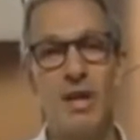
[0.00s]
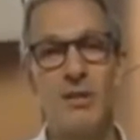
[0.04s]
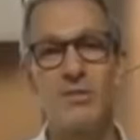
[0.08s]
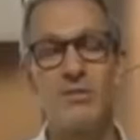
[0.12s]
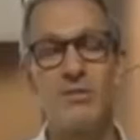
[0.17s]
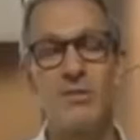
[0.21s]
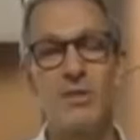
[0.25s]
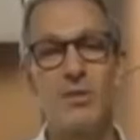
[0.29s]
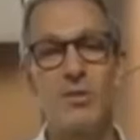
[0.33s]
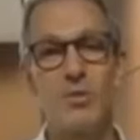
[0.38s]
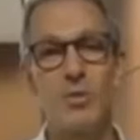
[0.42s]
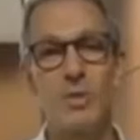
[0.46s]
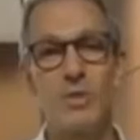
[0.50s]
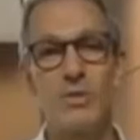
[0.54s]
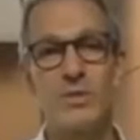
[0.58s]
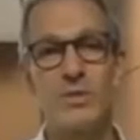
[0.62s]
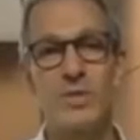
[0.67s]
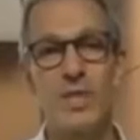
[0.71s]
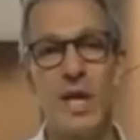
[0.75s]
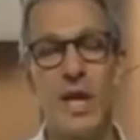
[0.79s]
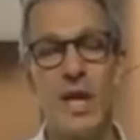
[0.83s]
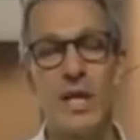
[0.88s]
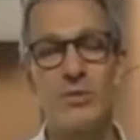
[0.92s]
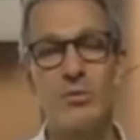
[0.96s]
vai ser o
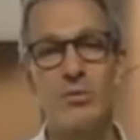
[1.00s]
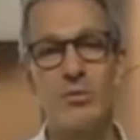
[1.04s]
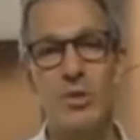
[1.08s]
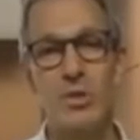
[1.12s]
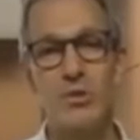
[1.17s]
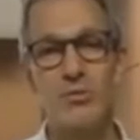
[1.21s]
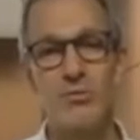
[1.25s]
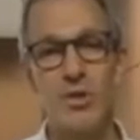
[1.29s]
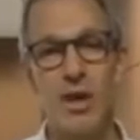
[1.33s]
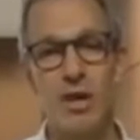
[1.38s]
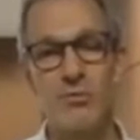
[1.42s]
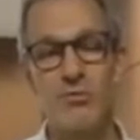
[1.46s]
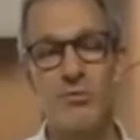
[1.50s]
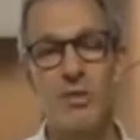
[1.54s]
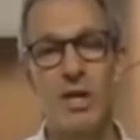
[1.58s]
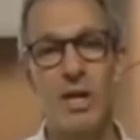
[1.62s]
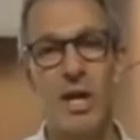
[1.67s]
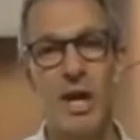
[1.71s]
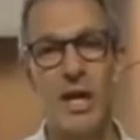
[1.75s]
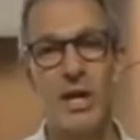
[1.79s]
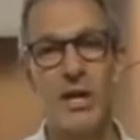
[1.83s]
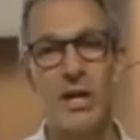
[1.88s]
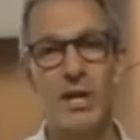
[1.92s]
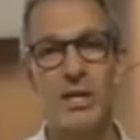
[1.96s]
estado que vai
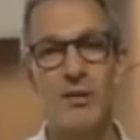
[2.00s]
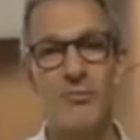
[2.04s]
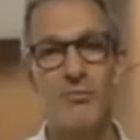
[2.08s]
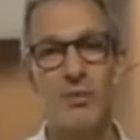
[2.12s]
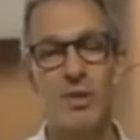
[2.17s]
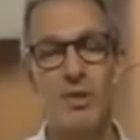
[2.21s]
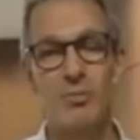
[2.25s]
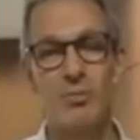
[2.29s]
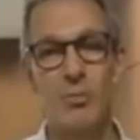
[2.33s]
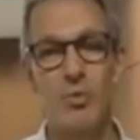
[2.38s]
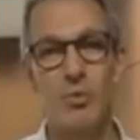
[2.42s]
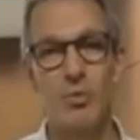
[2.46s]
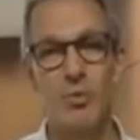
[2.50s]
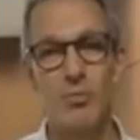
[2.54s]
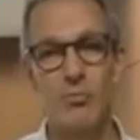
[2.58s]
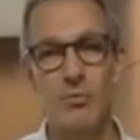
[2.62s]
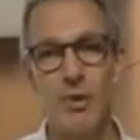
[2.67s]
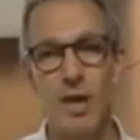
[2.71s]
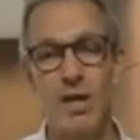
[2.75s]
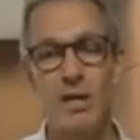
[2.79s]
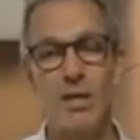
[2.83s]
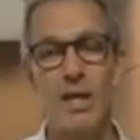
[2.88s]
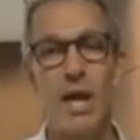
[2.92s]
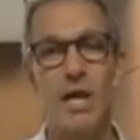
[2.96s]
ficar levando o
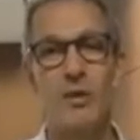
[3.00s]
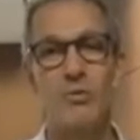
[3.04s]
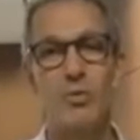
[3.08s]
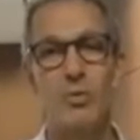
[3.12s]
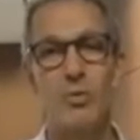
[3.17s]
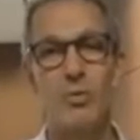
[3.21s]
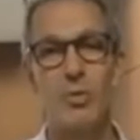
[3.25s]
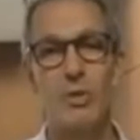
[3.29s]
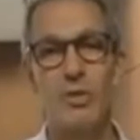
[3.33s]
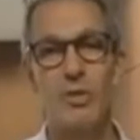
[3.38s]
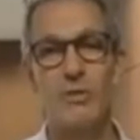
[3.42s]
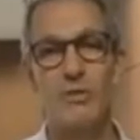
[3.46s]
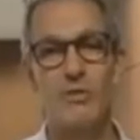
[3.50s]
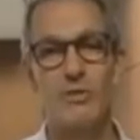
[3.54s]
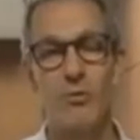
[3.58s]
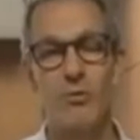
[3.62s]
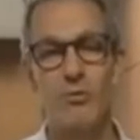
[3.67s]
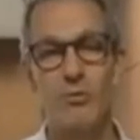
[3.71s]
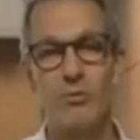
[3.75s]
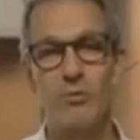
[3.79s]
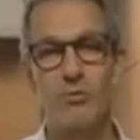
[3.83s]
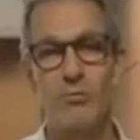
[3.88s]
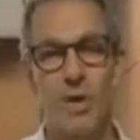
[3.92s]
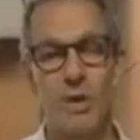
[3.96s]
governador e
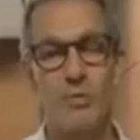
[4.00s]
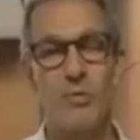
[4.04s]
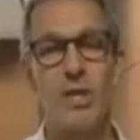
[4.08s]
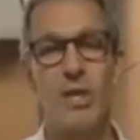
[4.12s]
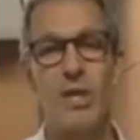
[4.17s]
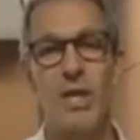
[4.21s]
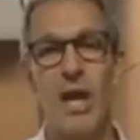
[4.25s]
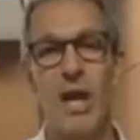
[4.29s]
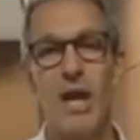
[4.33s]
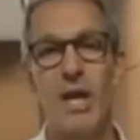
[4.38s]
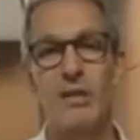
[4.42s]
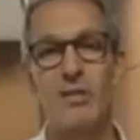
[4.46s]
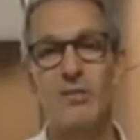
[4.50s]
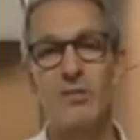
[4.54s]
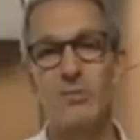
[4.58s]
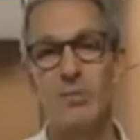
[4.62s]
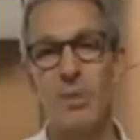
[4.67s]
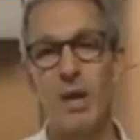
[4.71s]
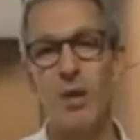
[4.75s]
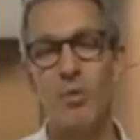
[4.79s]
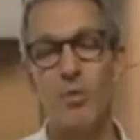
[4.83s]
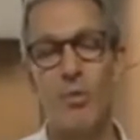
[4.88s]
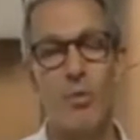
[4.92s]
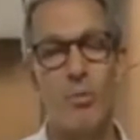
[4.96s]
seus
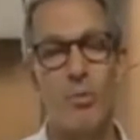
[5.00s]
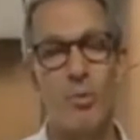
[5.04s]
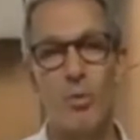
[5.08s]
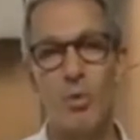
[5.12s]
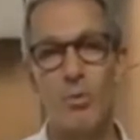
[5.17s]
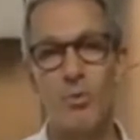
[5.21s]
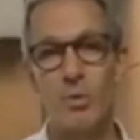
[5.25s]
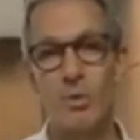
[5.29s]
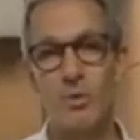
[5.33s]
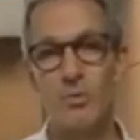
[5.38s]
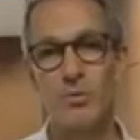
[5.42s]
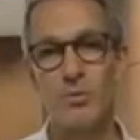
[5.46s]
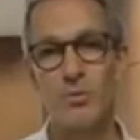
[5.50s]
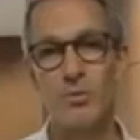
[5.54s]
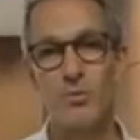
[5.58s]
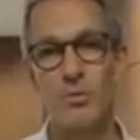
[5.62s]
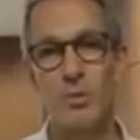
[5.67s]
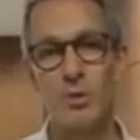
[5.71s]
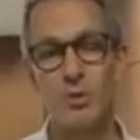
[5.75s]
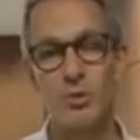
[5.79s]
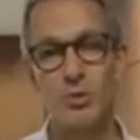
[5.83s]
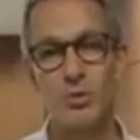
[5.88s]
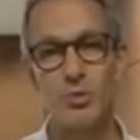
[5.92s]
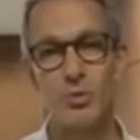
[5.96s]
familiares para
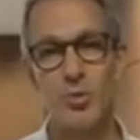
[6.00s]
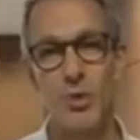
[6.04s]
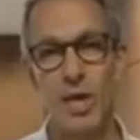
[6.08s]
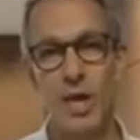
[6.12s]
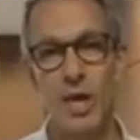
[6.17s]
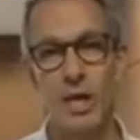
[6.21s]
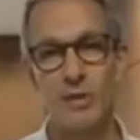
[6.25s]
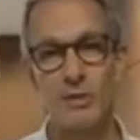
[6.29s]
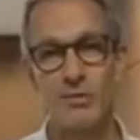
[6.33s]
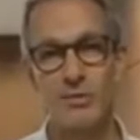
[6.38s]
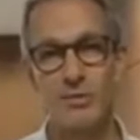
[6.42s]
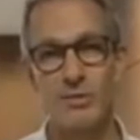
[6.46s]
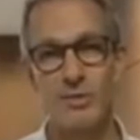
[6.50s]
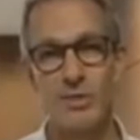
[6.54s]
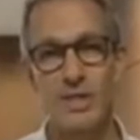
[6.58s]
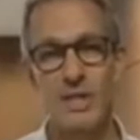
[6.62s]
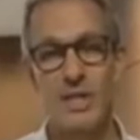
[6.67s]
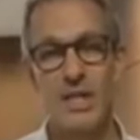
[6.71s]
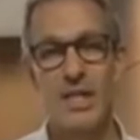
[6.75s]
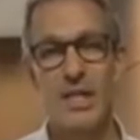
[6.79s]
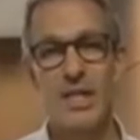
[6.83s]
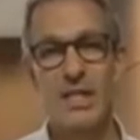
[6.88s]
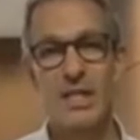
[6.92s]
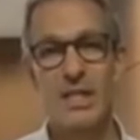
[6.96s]
compromissos particulares.
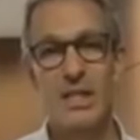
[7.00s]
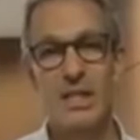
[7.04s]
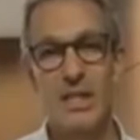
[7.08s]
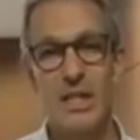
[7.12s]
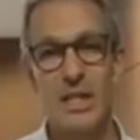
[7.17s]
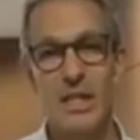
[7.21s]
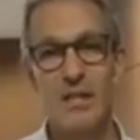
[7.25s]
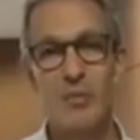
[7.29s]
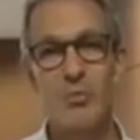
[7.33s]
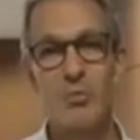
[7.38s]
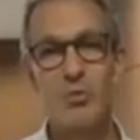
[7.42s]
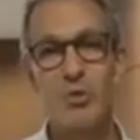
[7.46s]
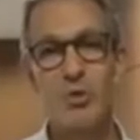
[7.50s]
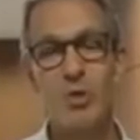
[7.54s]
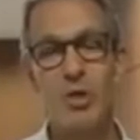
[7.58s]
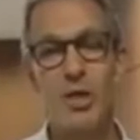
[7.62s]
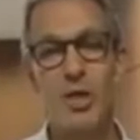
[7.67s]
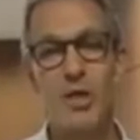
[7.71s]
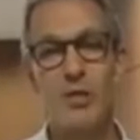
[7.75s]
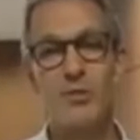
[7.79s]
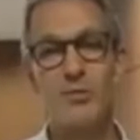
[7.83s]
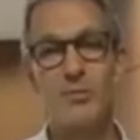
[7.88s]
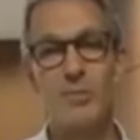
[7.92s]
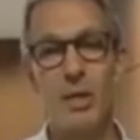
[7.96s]
Temos
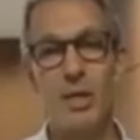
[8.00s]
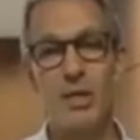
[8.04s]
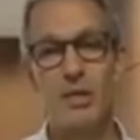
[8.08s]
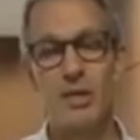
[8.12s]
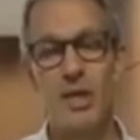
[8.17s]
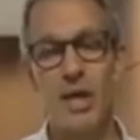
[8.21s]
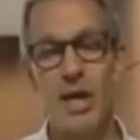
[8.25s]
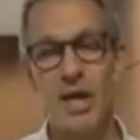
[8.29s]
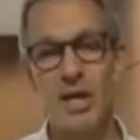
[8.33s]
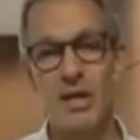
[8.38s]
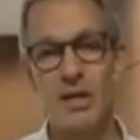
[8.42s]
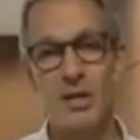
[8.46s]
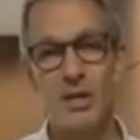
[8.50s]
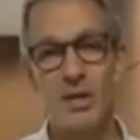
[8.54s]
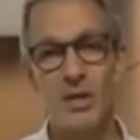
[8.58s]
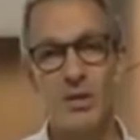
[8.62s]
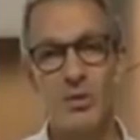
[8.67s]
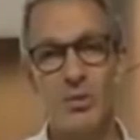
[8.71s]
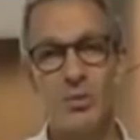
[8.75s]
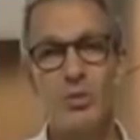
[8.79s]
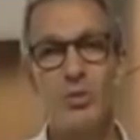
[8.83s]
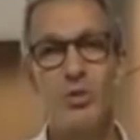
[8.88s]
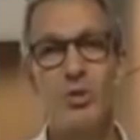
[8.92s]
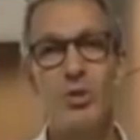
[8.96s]
de
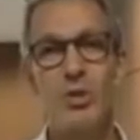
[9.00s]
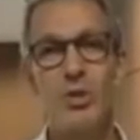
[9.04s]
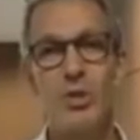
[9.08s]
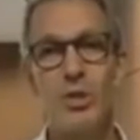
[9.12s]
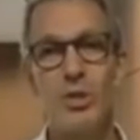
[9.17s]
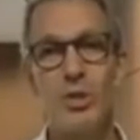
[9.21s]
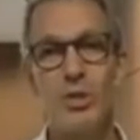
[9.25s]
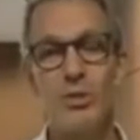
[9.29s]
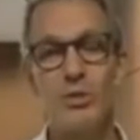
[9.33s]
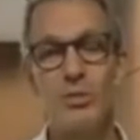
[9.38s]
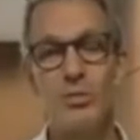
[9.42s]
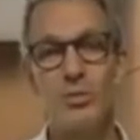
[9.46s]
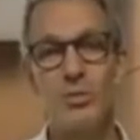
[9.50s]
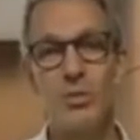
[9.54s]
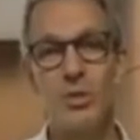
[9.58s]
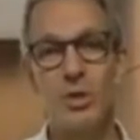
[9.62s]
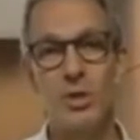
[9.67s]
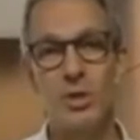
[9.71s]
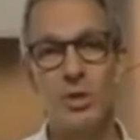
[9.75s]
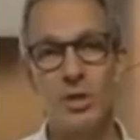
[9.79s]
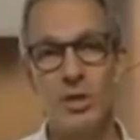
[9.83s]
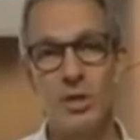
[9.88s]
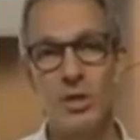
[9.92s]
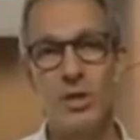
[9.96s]
respeitar o dinheiro
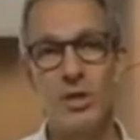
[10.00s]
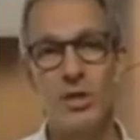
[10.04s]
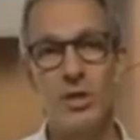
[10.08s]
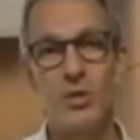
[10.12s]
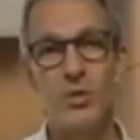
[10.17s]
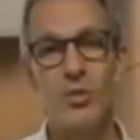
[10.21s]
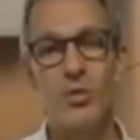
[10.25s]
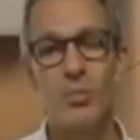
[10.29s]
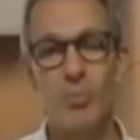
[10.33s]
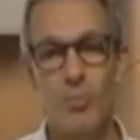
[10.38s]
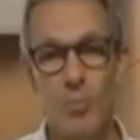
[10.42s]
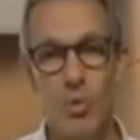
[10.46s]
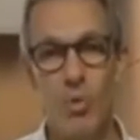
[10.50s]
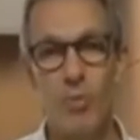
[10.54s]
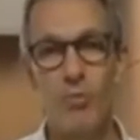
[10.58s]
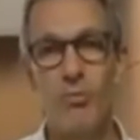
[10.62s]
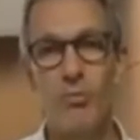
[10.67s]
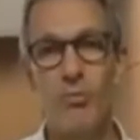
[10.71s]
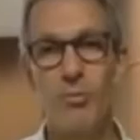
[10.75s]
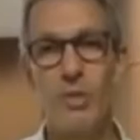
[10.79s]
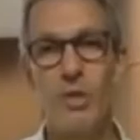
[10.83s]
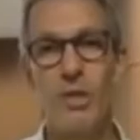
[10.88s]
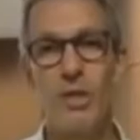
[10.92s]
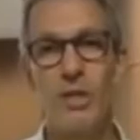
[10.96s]
que o
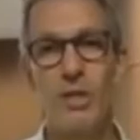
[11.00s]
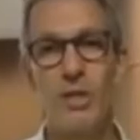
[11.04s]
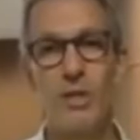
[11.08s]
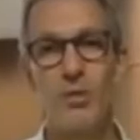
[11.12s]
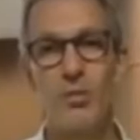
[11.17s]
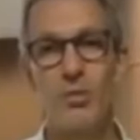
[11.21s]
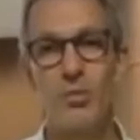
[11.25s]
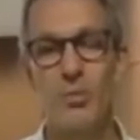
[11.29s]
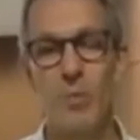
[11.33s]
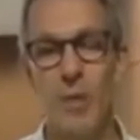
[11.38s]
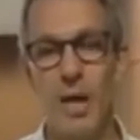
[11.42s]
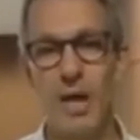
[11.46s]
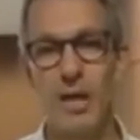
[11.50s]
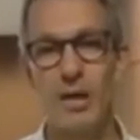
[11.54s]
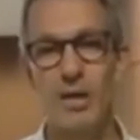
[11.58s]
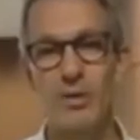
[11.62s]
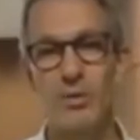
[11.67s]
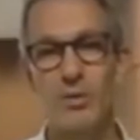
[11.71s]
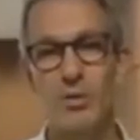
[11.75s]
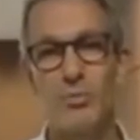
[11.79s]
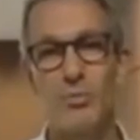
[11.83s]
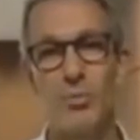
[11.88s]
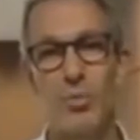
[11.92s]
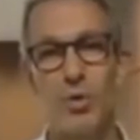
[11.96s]
povo mineiro
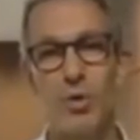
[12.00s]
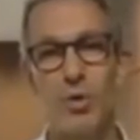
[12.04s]
paga de